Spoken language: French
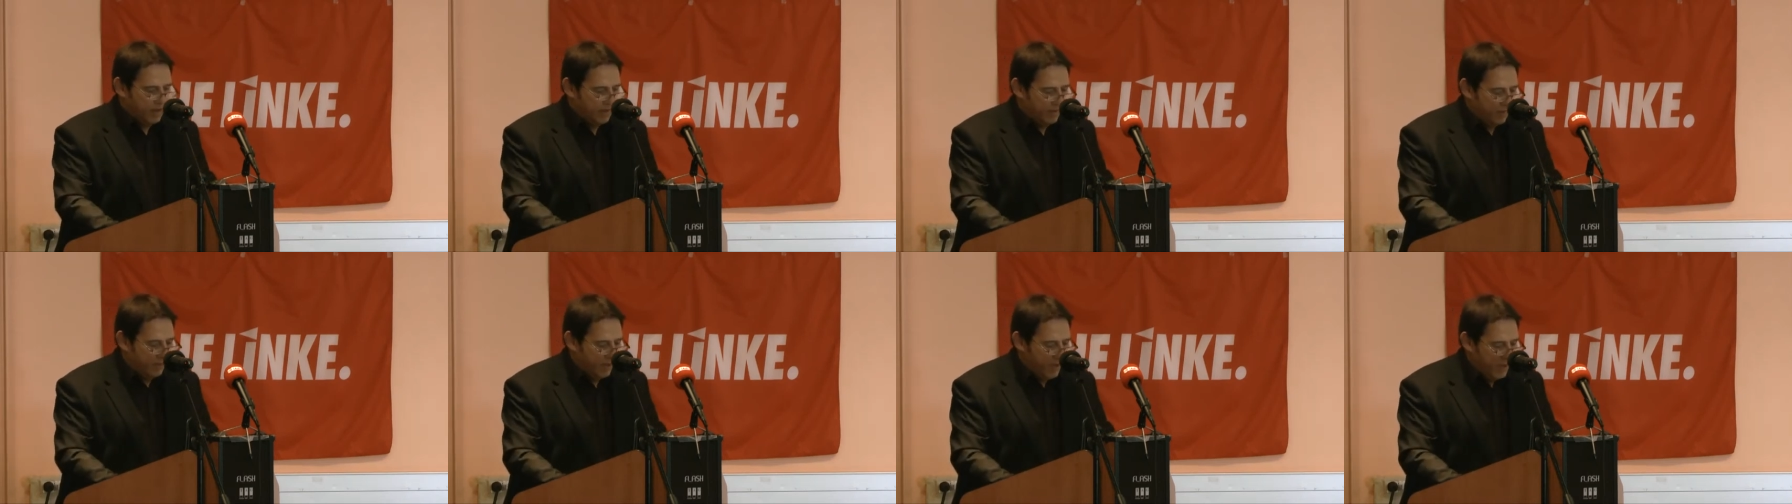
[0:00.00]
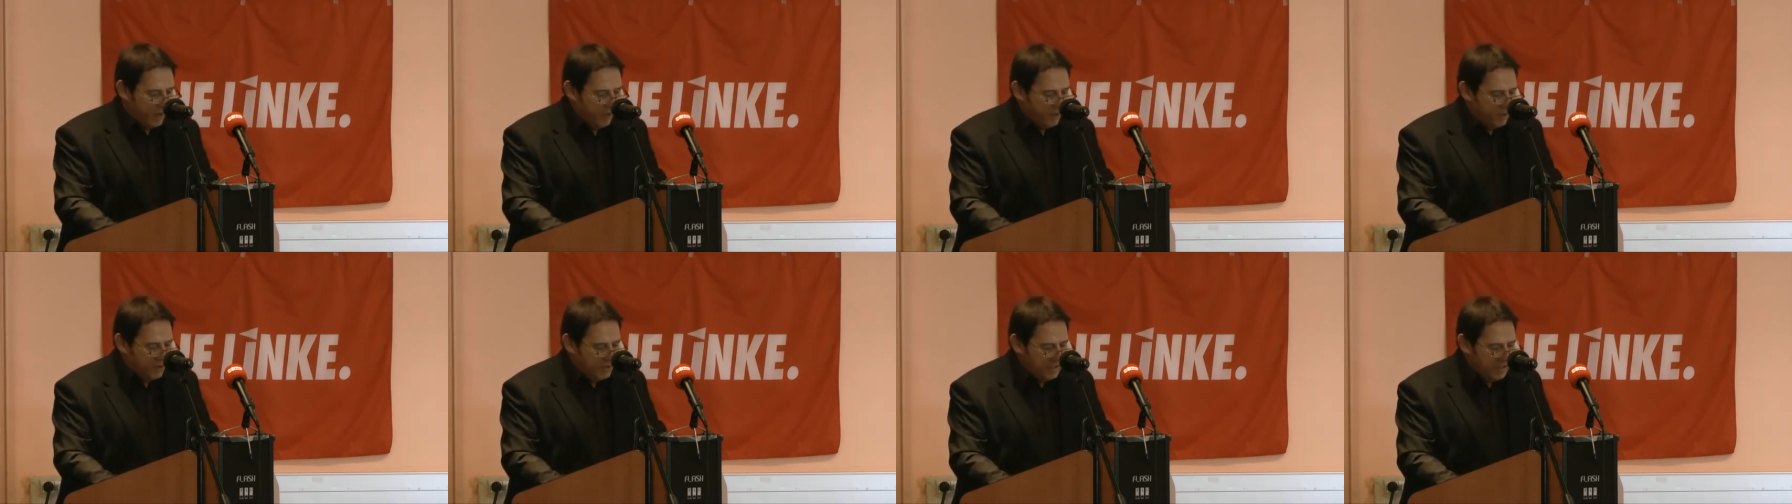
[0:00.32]
Voilà
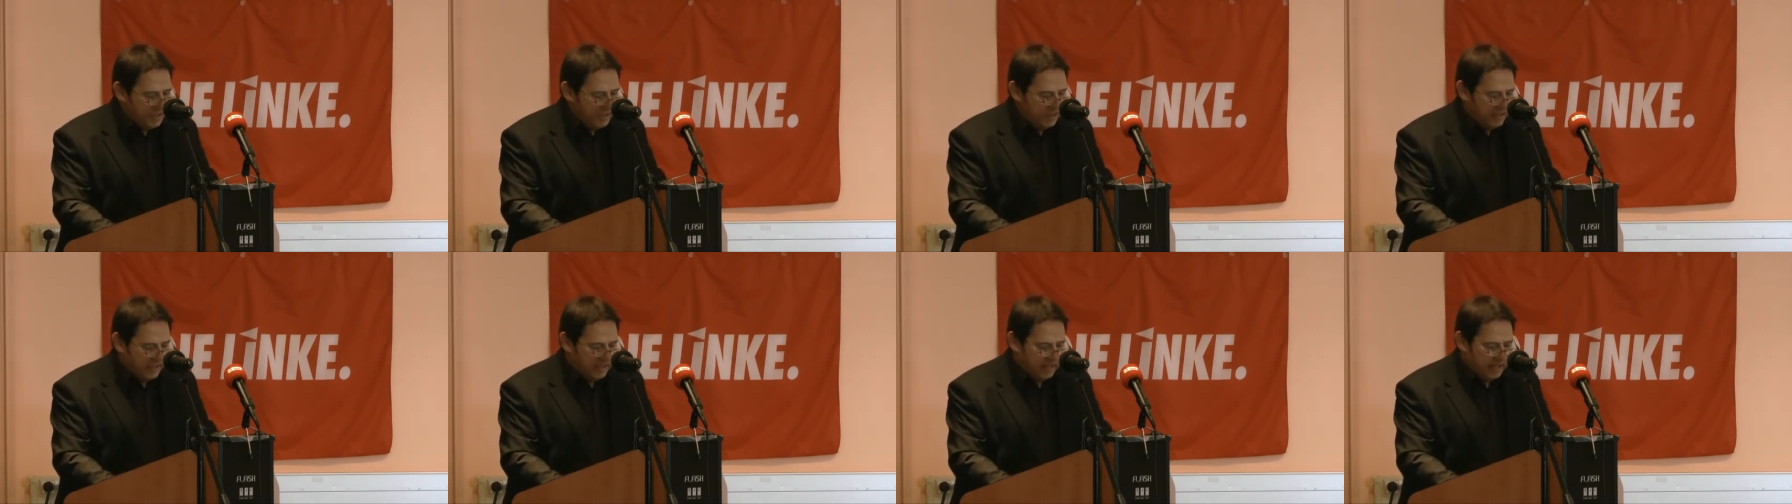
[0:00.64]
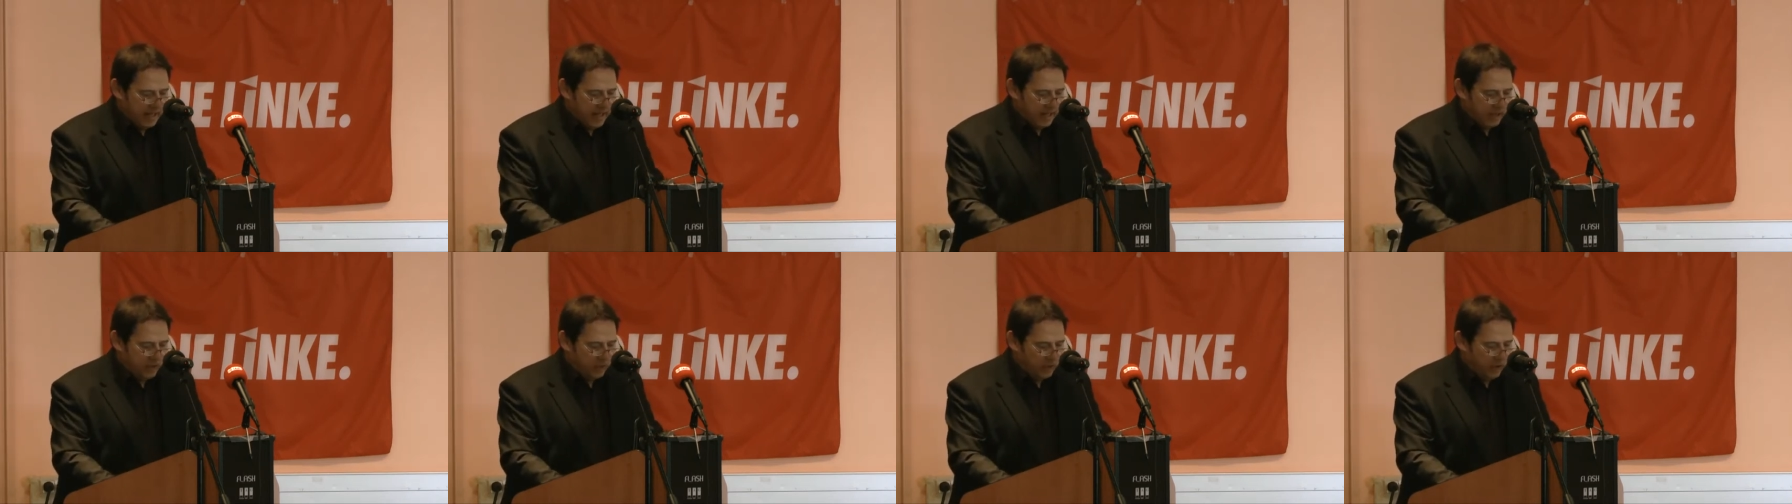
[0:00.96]
une usine qui
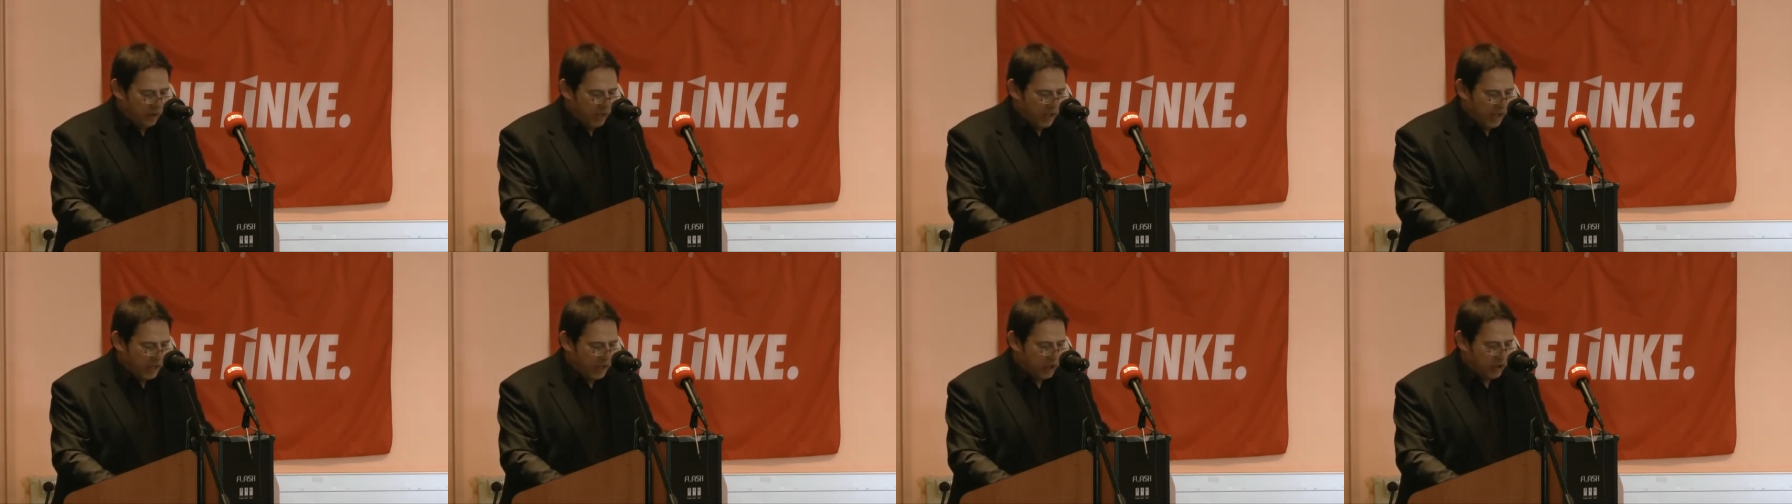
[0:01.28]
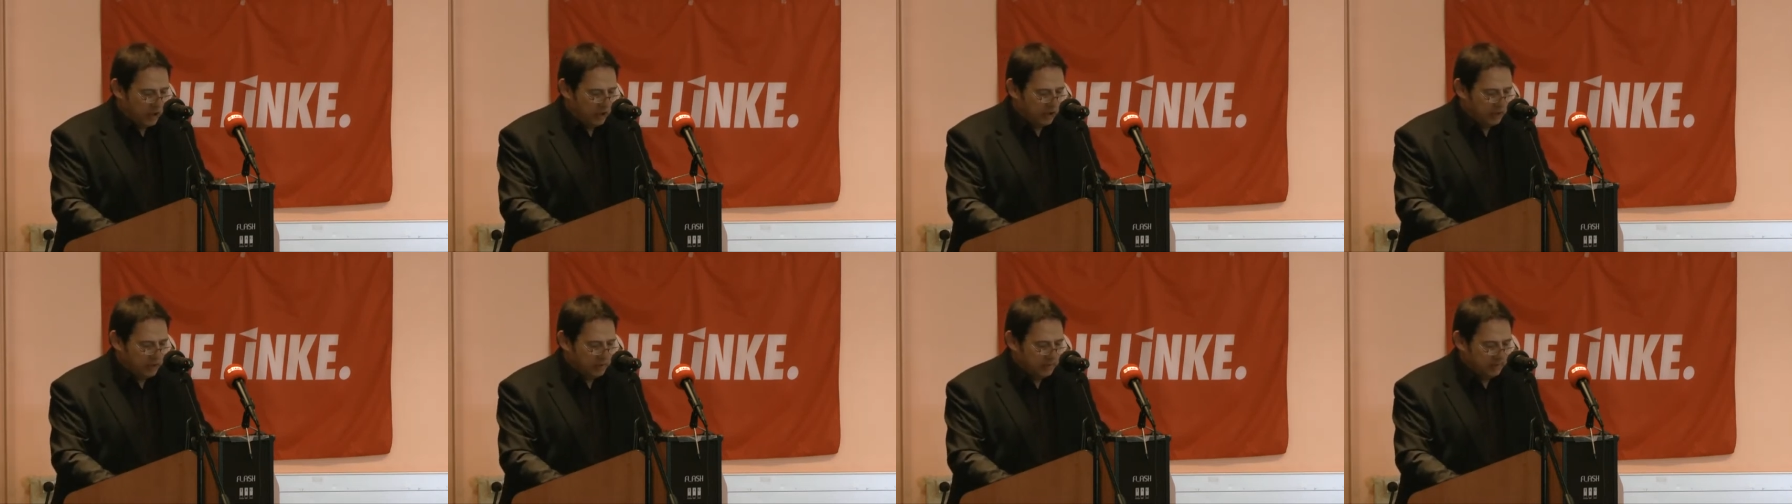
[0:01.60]
gagne de
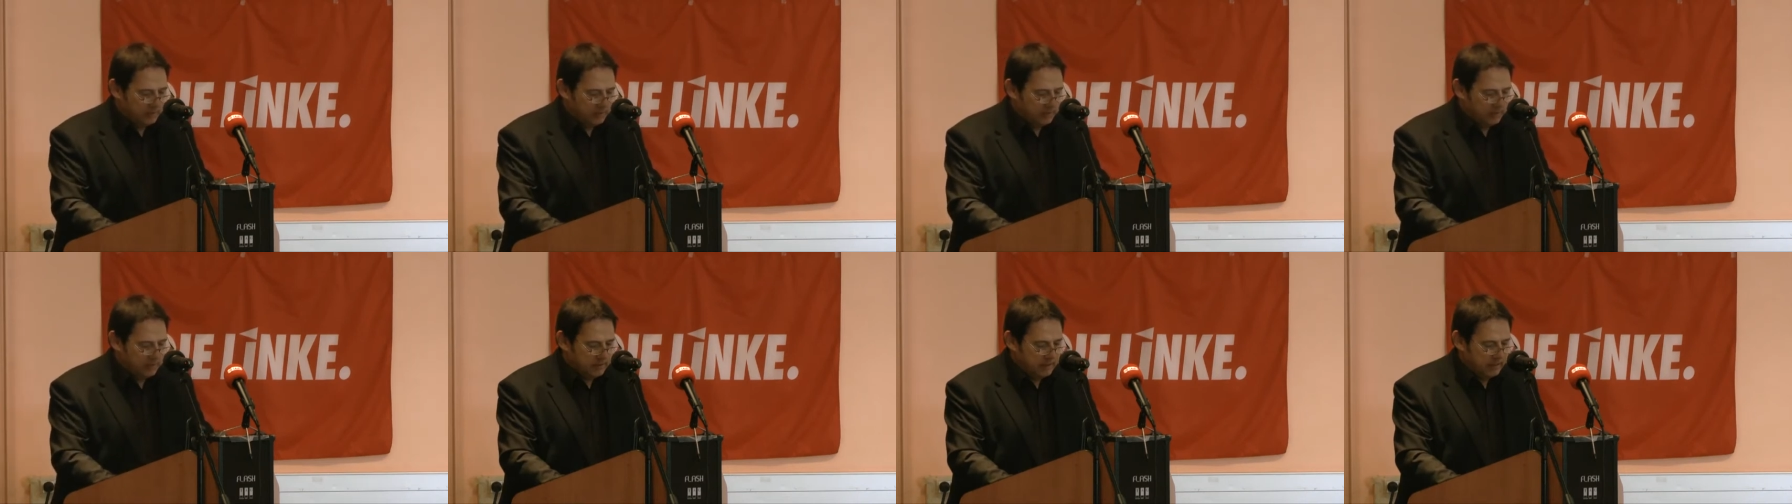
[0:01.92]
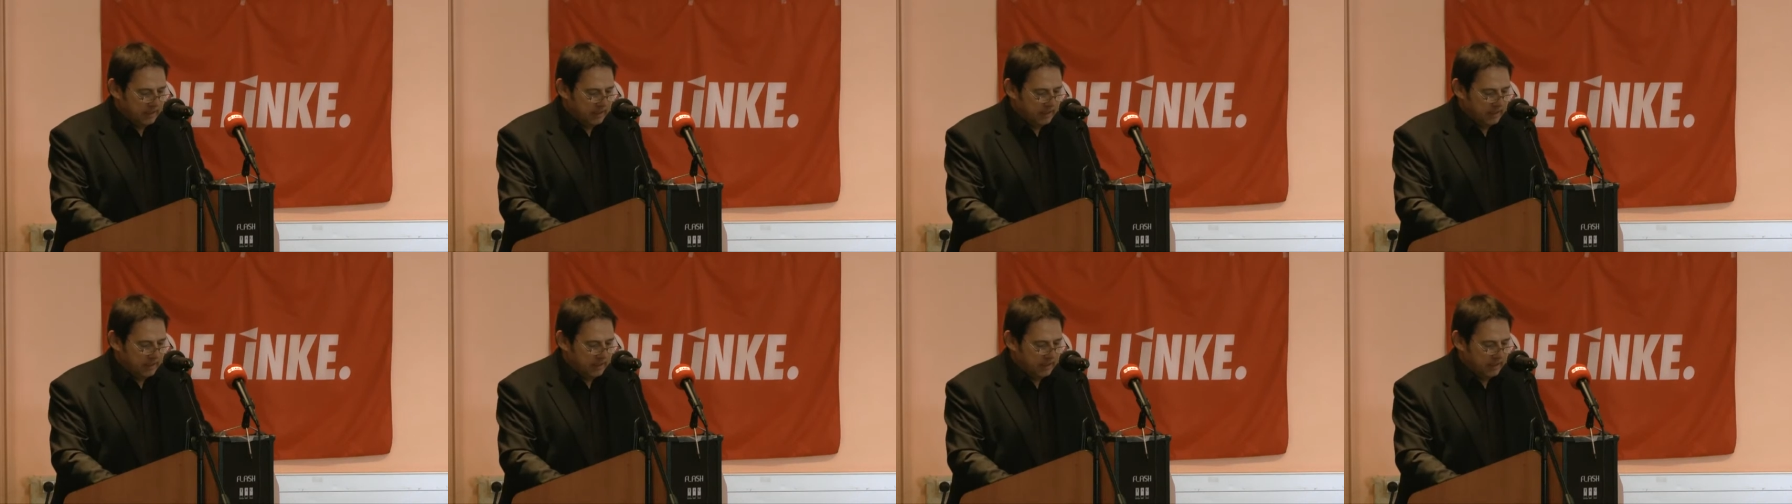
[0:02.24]
l'argent